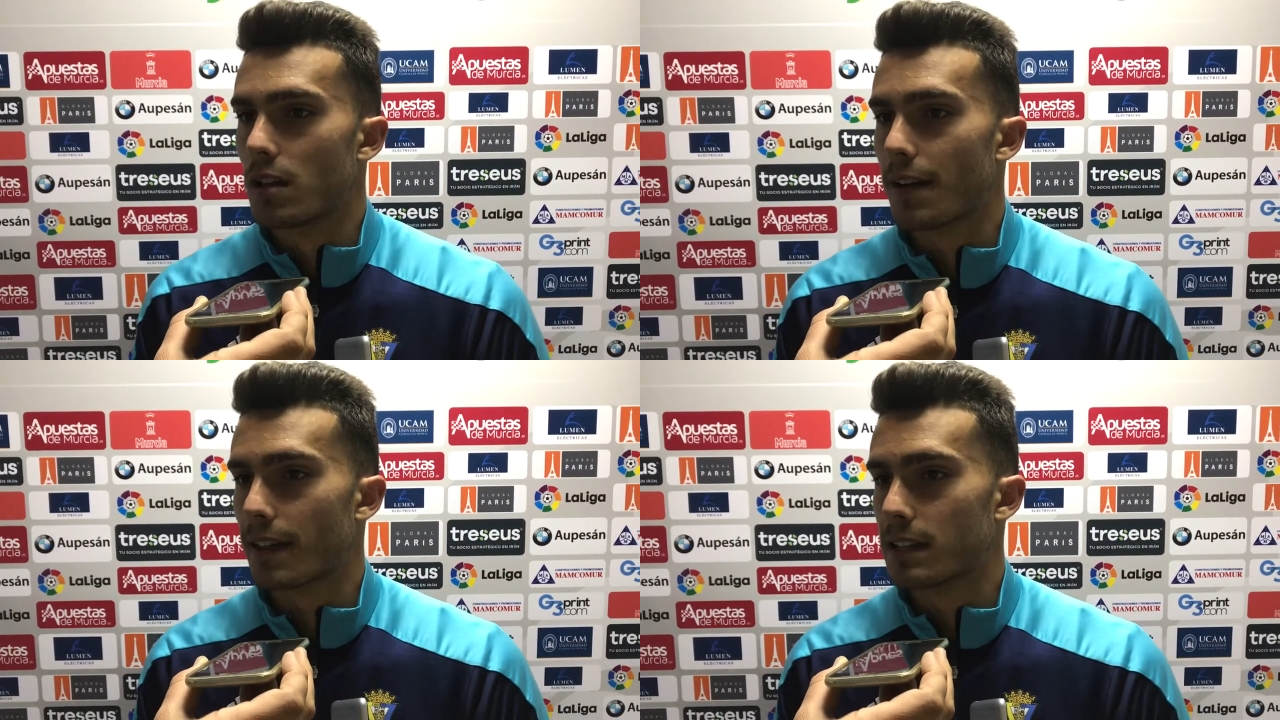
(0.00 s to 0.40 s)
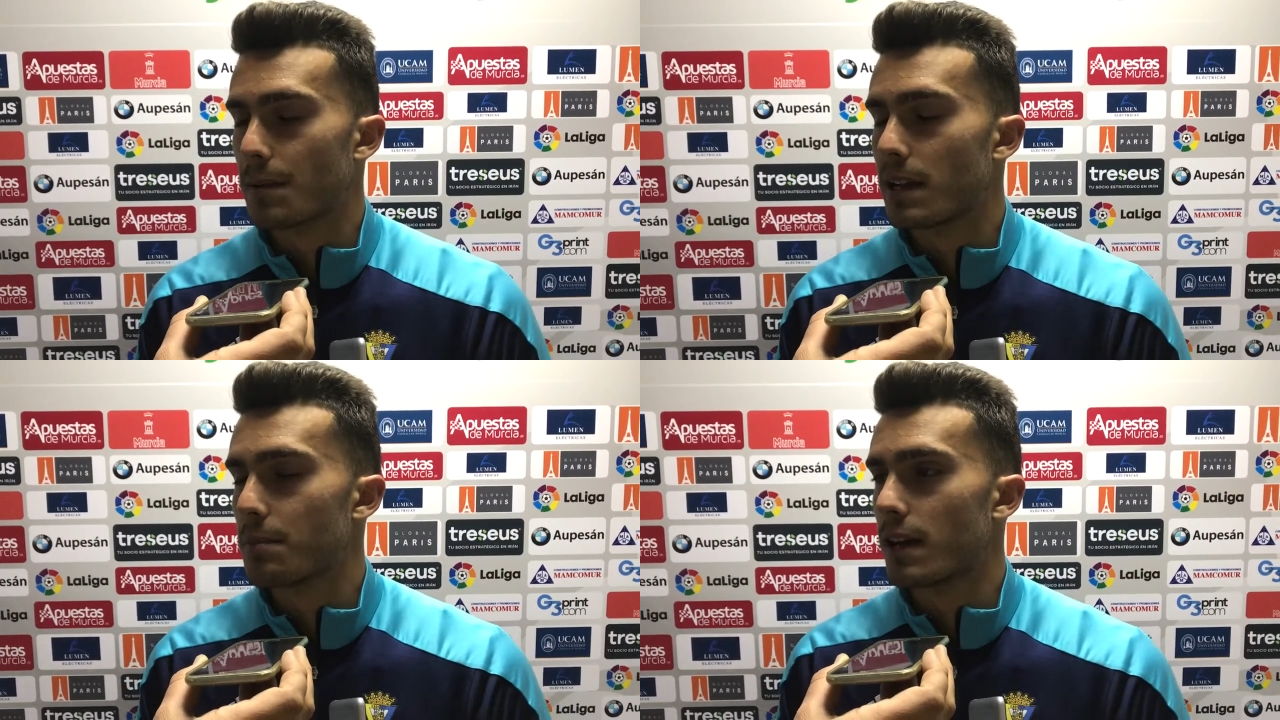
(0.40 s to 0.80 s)
la verdad que
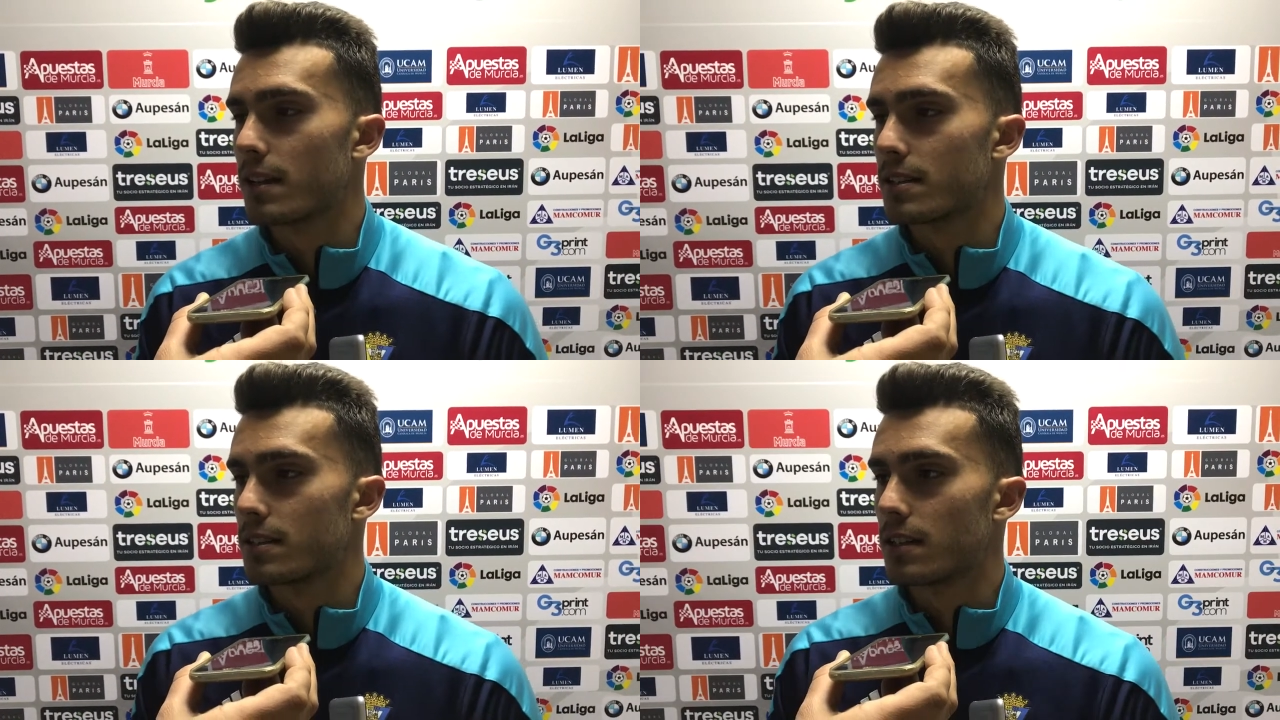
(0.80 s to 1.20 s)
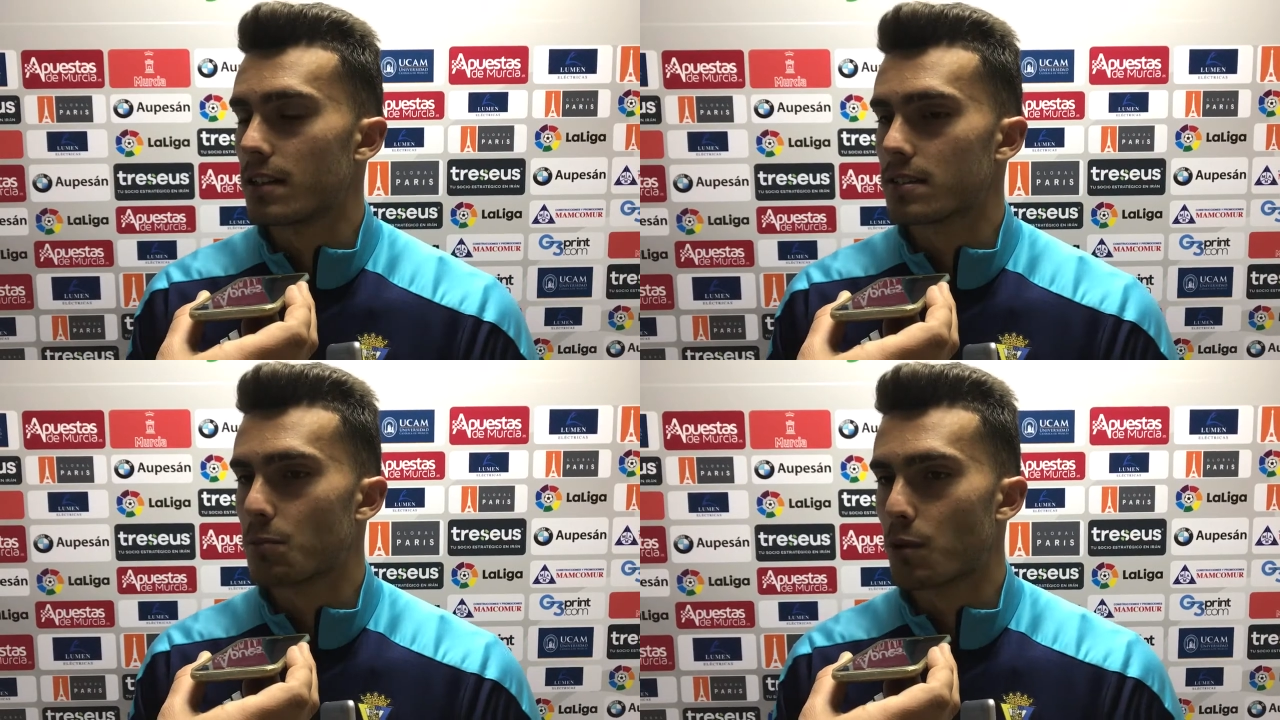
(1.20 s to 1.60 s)
también han,
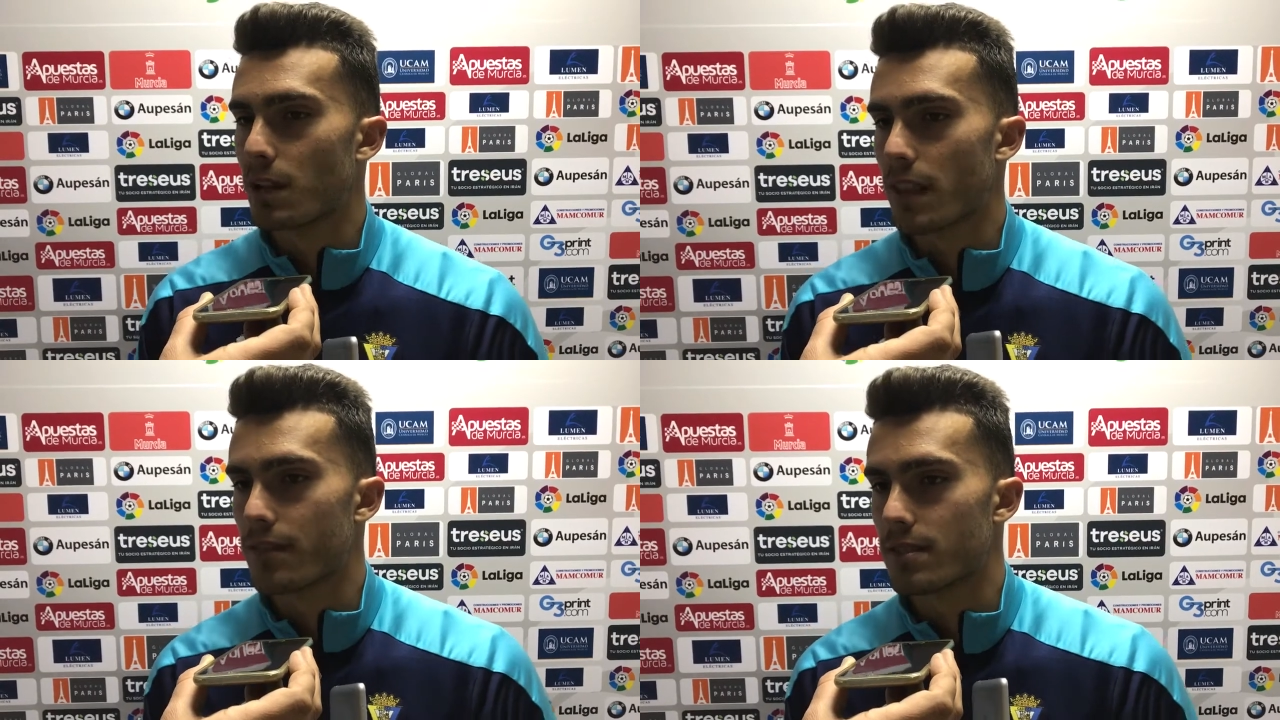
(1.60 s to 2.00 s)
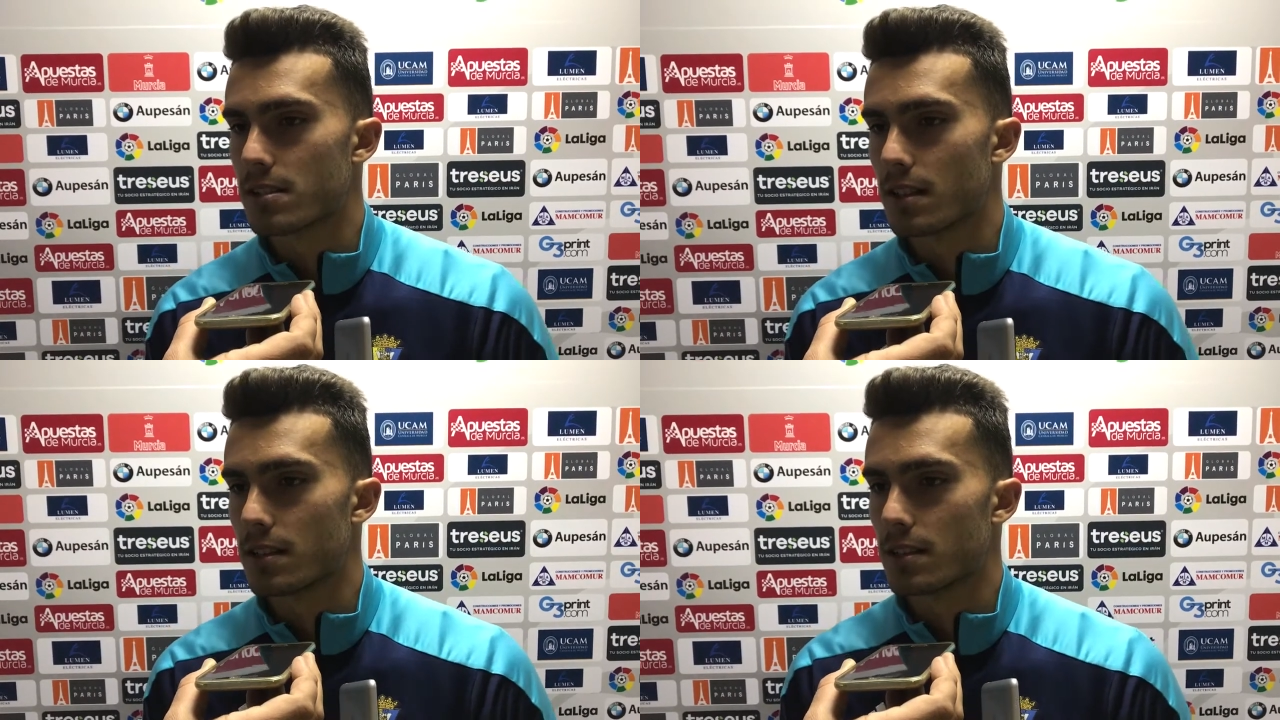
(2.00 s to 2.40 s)
estado muy bien las
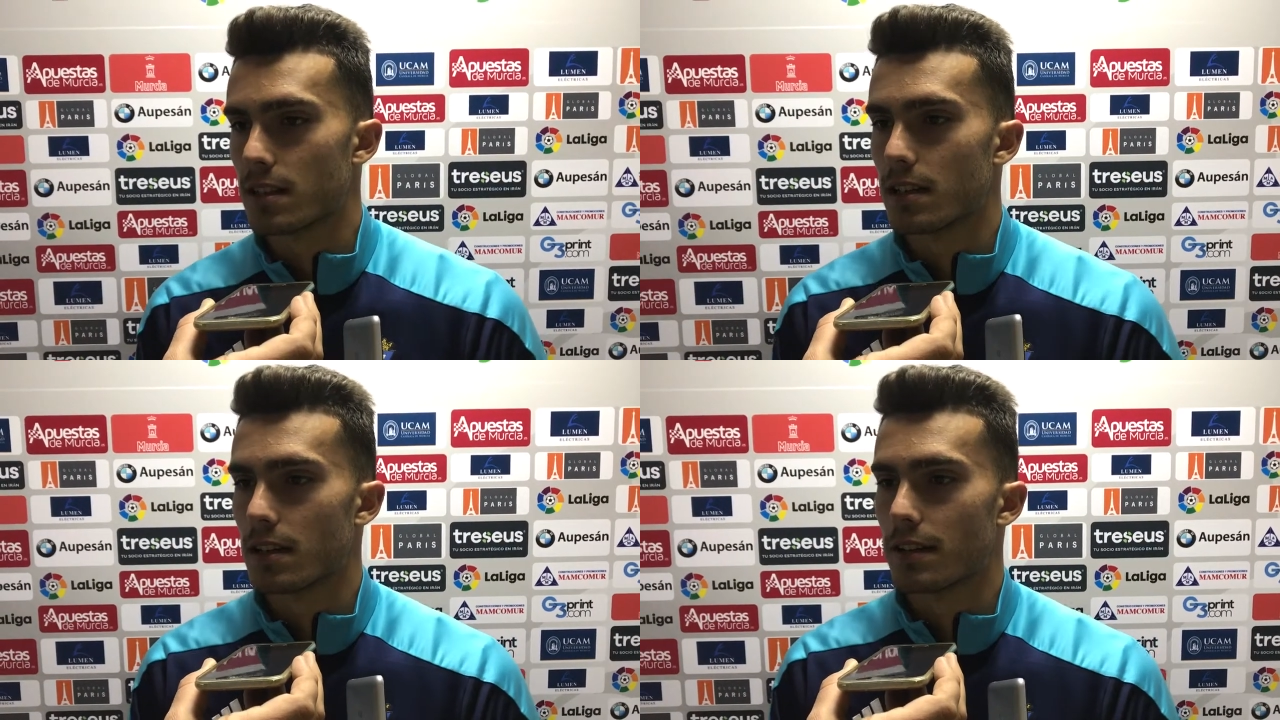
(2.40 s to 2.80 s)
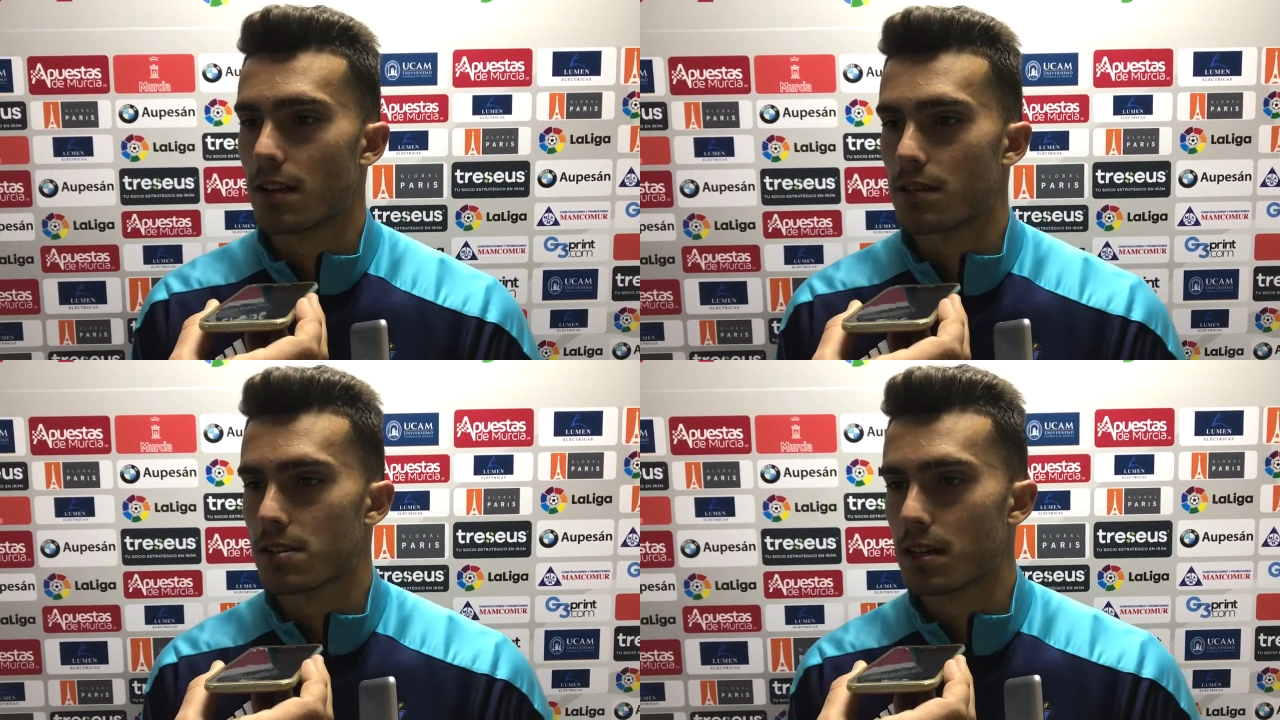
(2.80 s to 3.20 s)
defensas de,
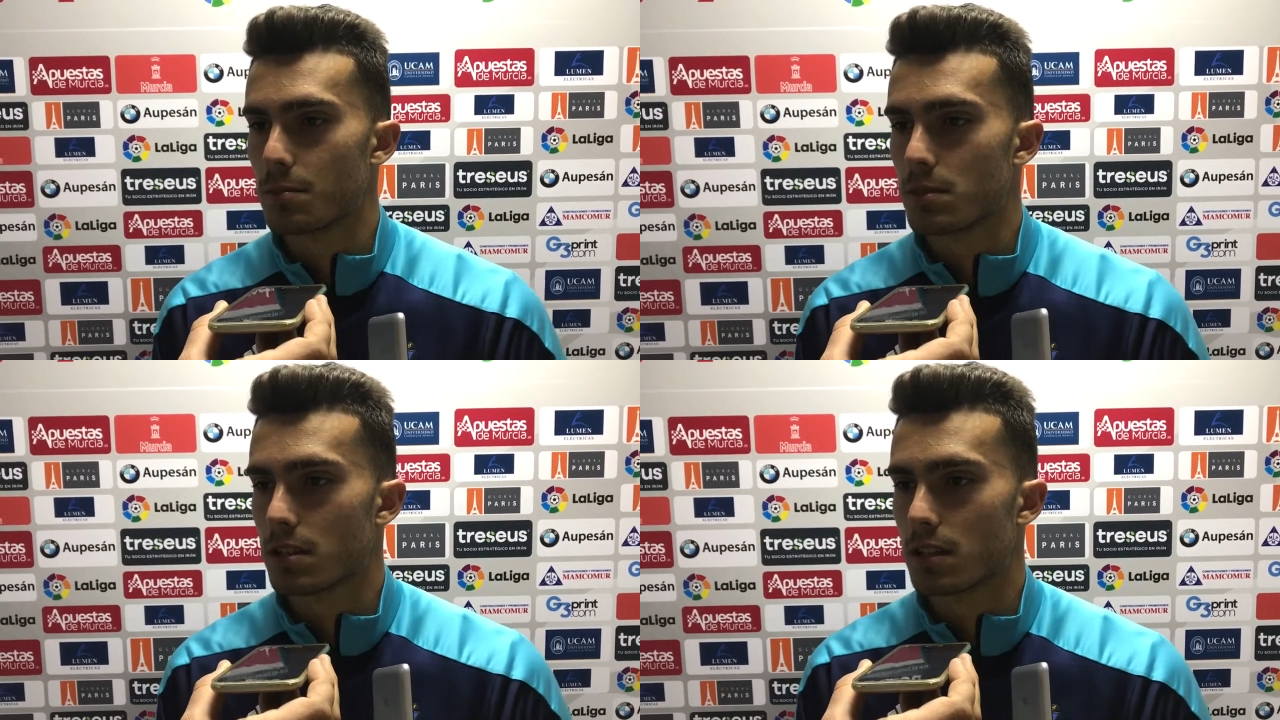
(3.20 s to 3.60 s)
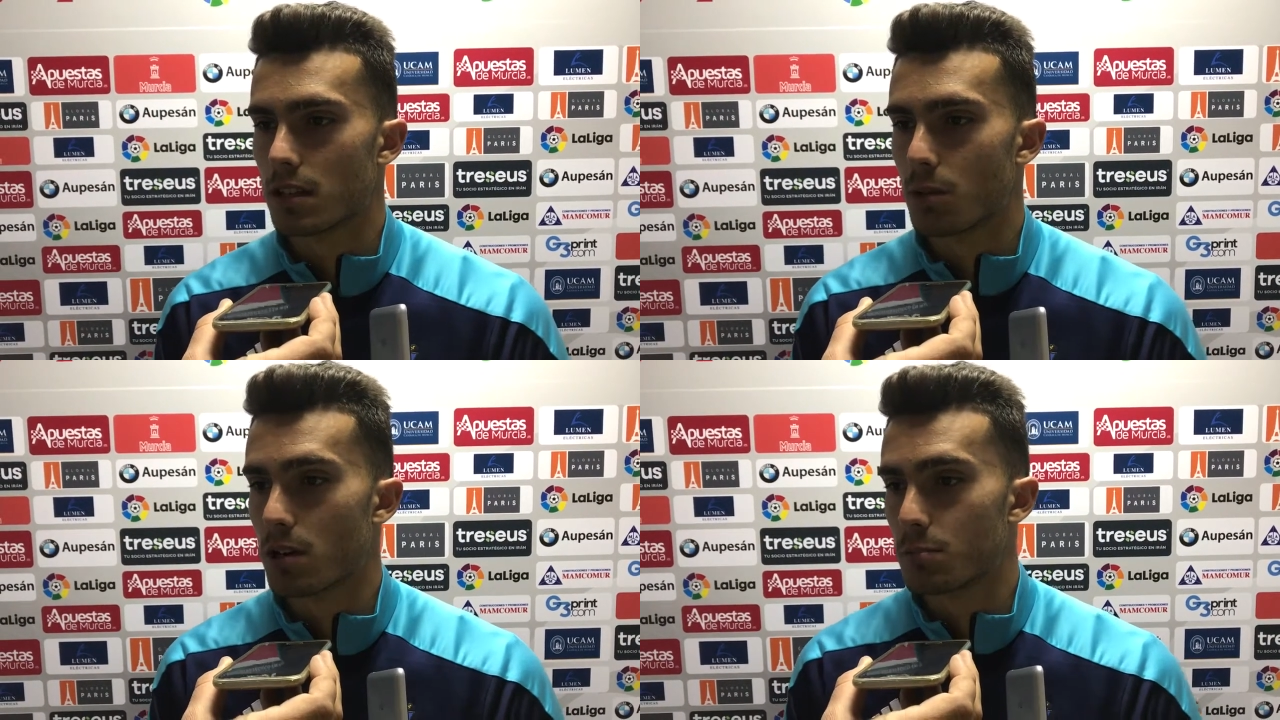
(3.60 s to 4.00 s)
los dos equipos y bueno,